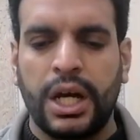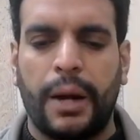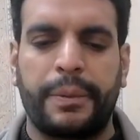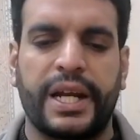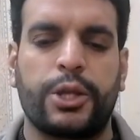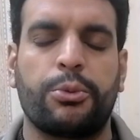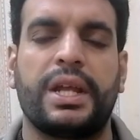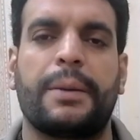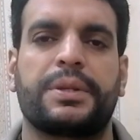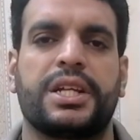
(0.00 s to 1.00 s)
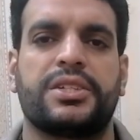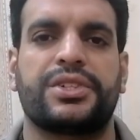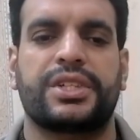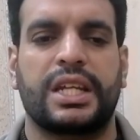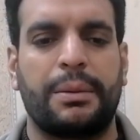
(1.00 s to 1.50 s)
अपडेट है जो मैंने आपके साथ
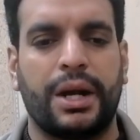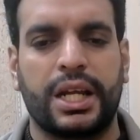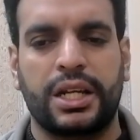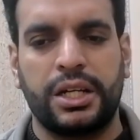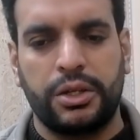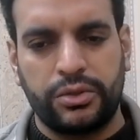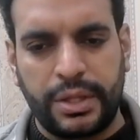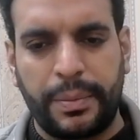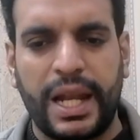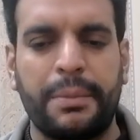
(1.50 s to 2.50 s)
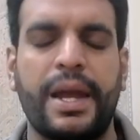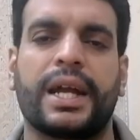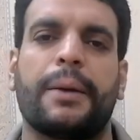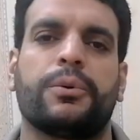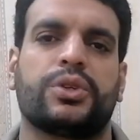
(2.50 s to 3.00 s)
डिस्कस करनी है मगर उससे पहले मैं
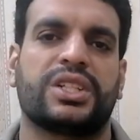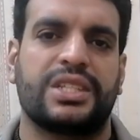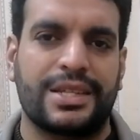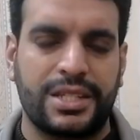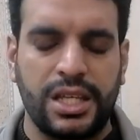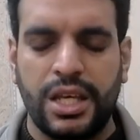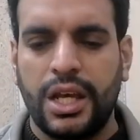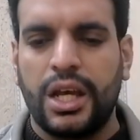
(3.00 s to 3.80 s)
एक आपको थोड़ा सियासी